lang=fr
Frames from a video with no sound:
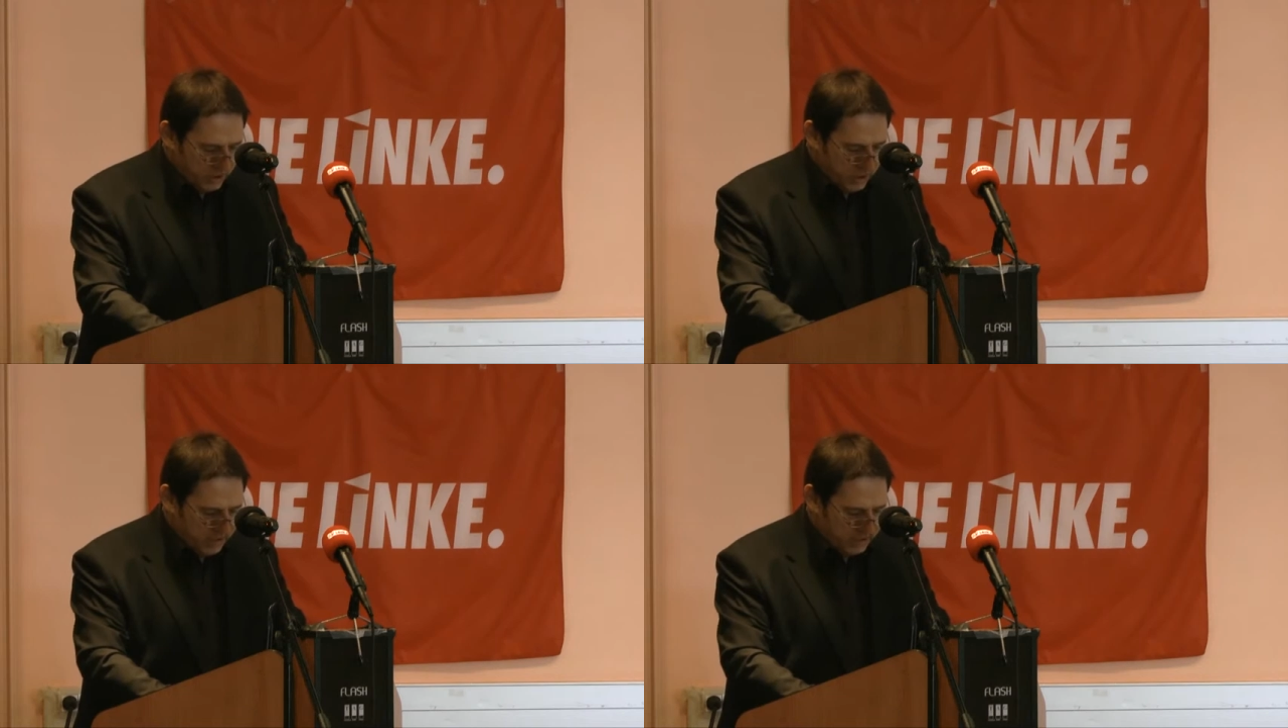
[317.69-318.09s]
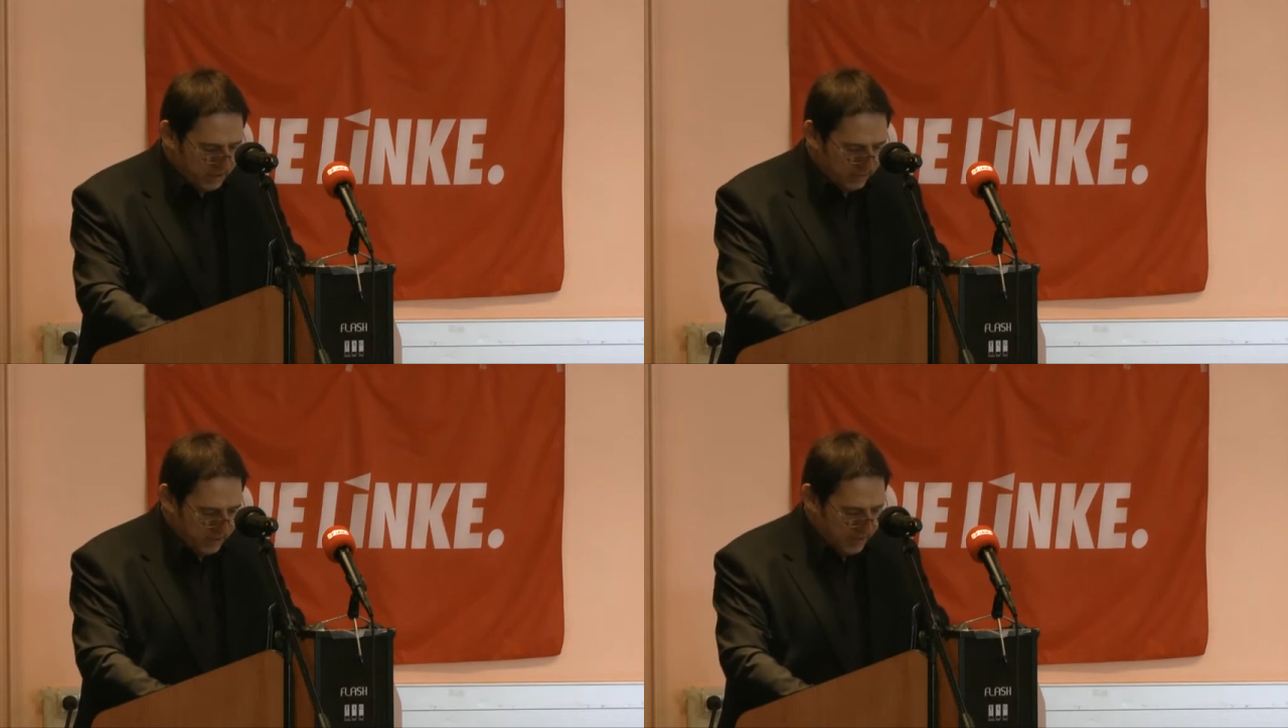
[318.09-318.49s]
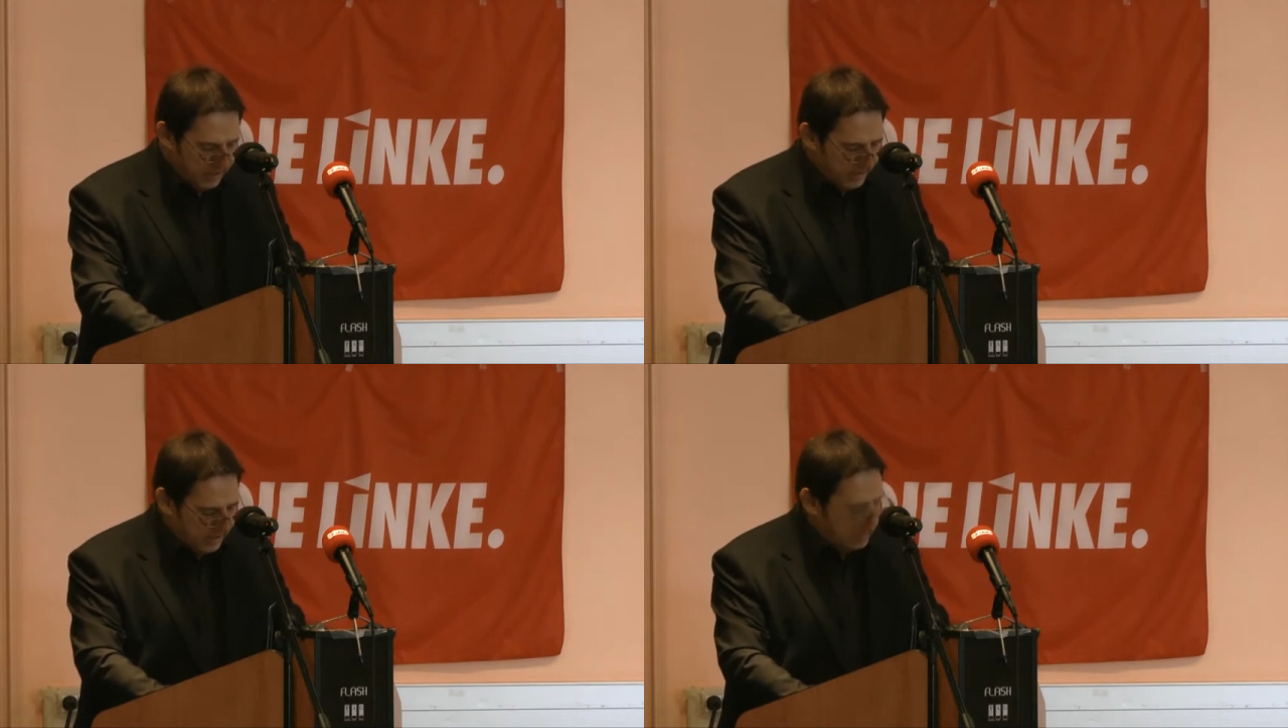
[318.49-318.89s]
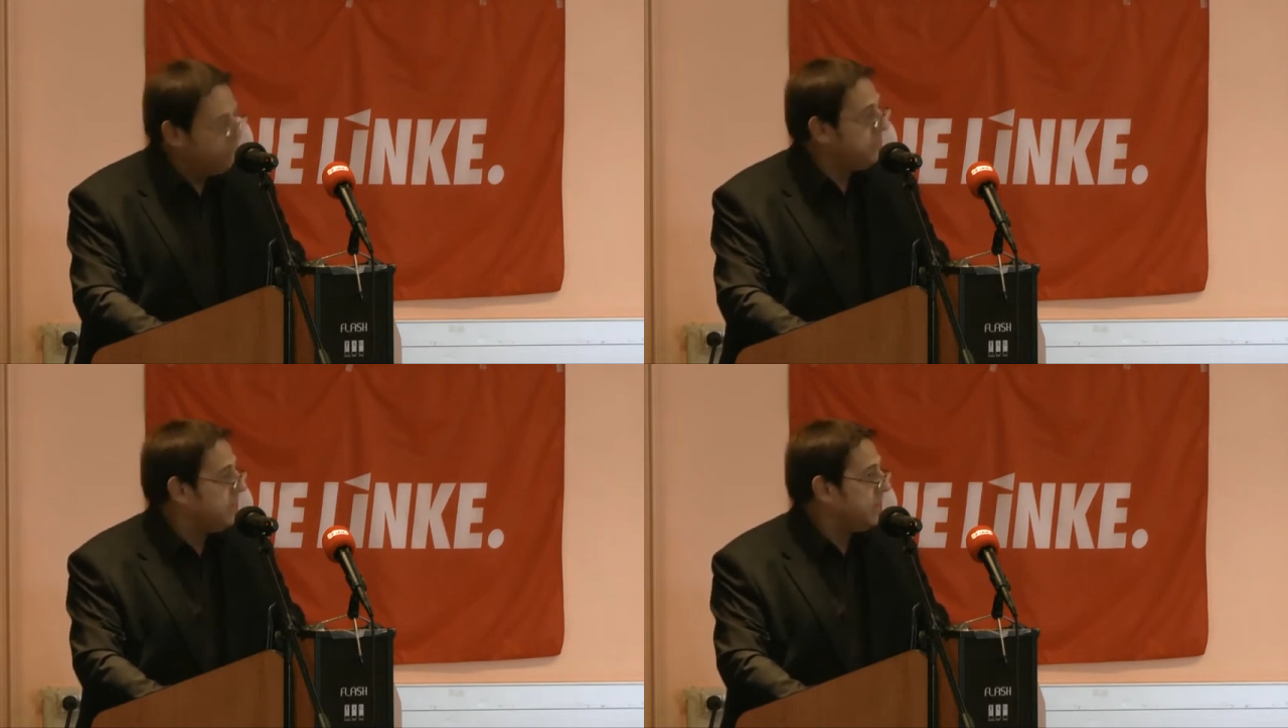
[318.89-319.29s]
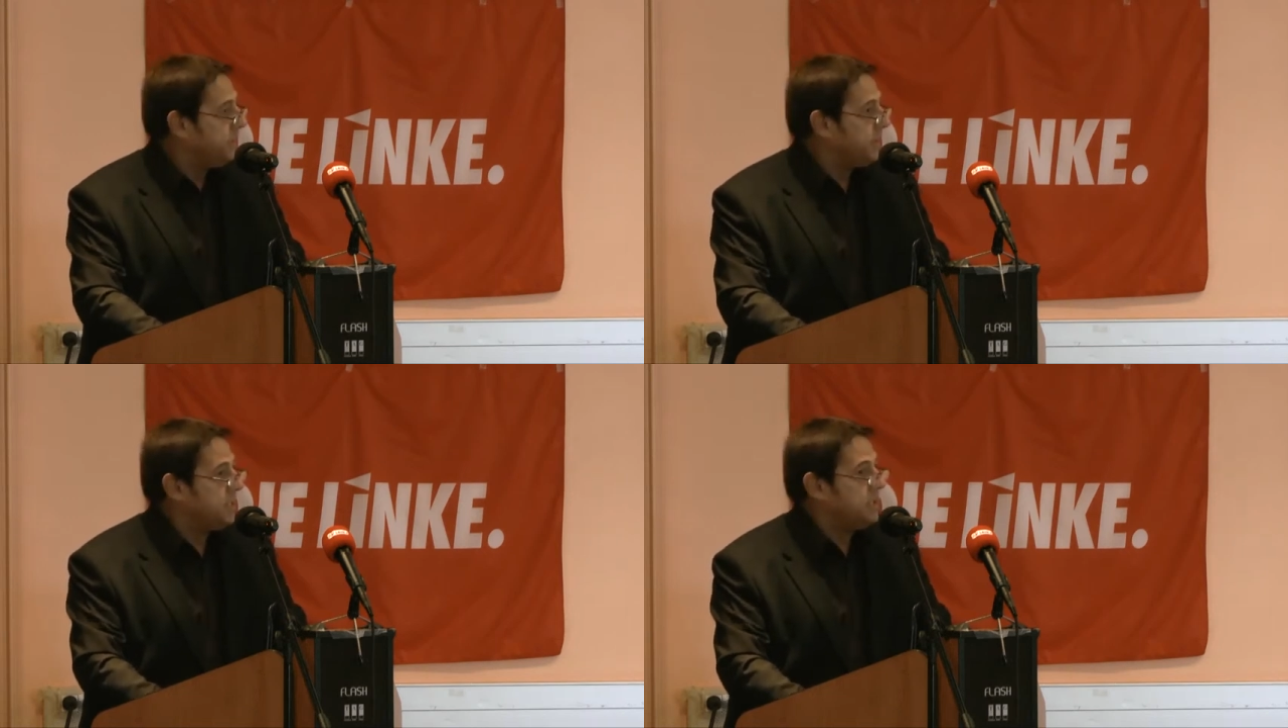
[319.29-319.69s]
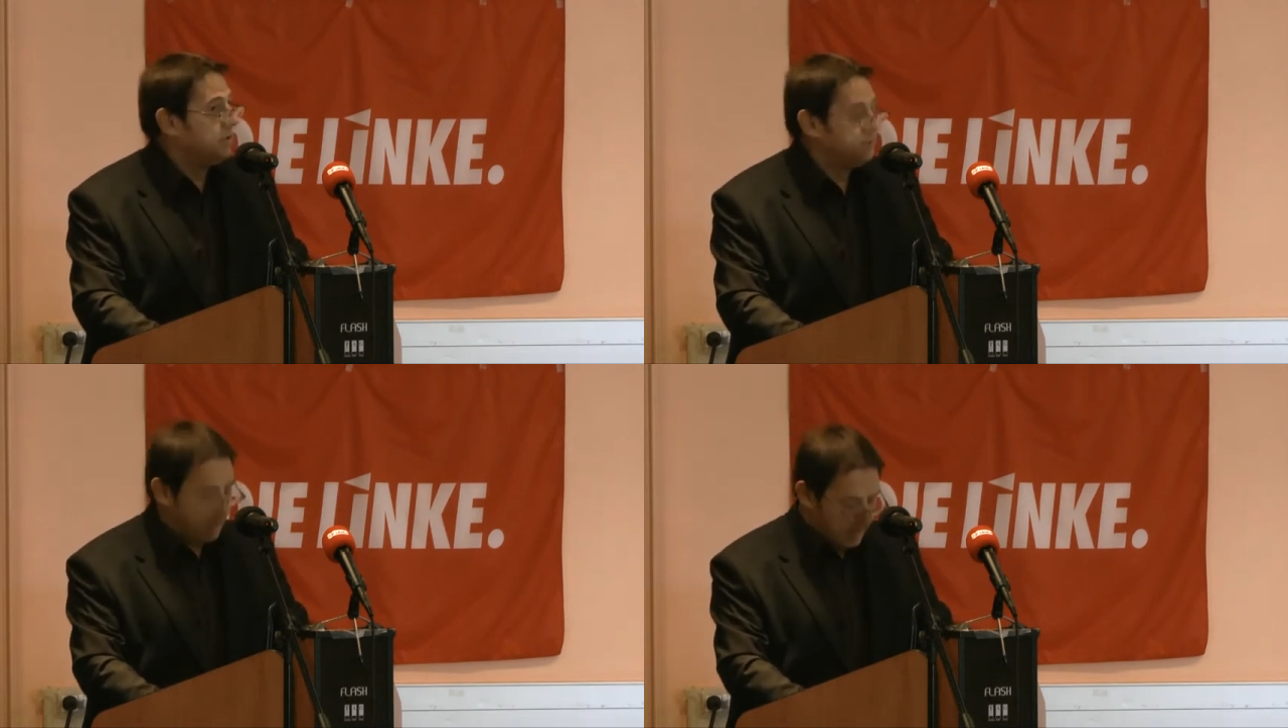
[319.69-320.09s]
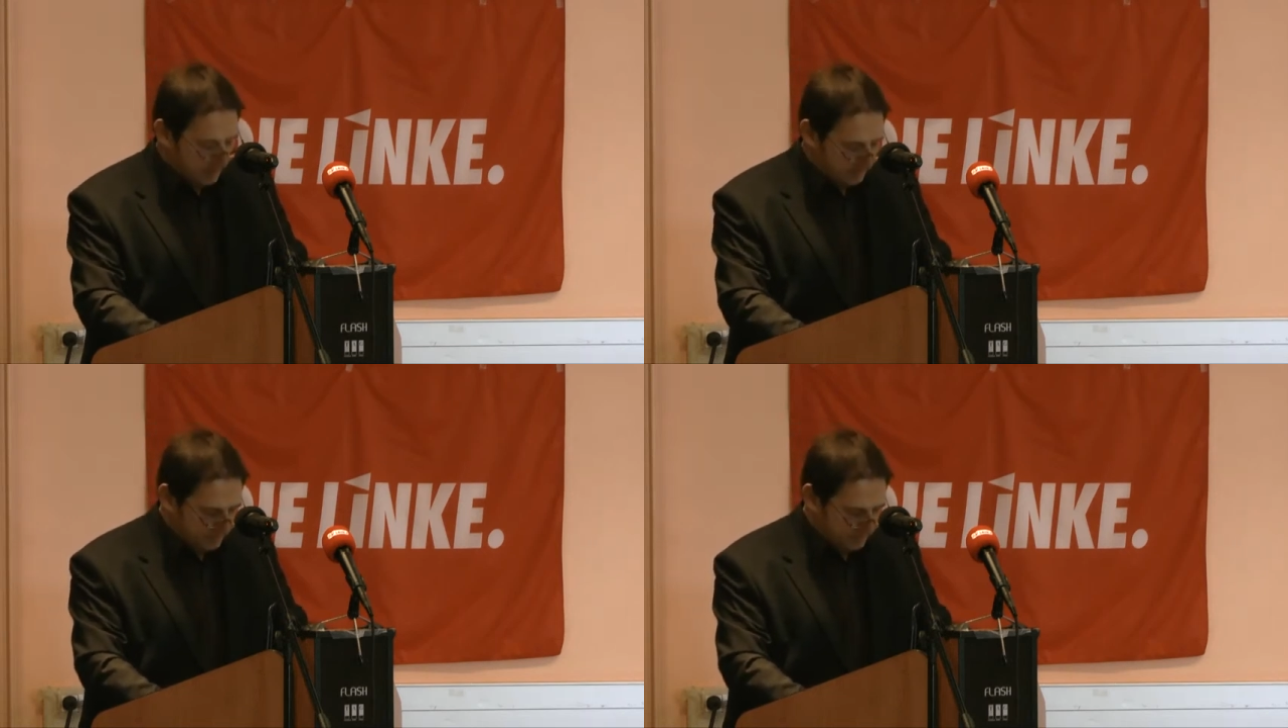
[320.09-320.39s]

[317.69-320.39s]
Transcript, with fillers: législatives qui suivirent les présidentielles.